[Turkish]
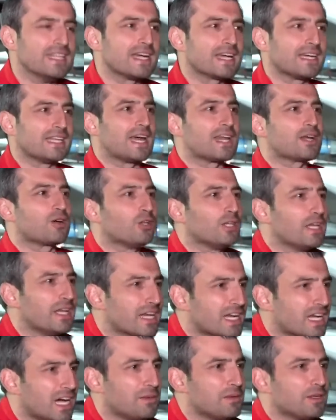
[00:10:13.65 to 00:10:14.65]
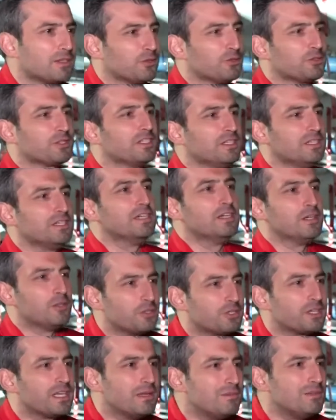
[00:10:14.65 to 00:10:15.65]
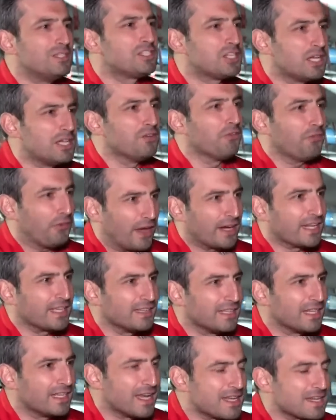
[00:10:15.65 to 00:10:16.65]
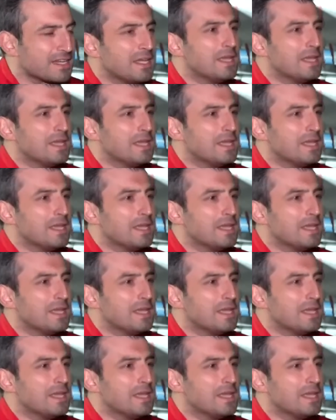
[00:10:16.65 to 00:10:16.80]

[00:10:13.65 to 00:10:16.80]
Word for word: kadar kolay akamete uğra uğrayabileceğinin farkındalar.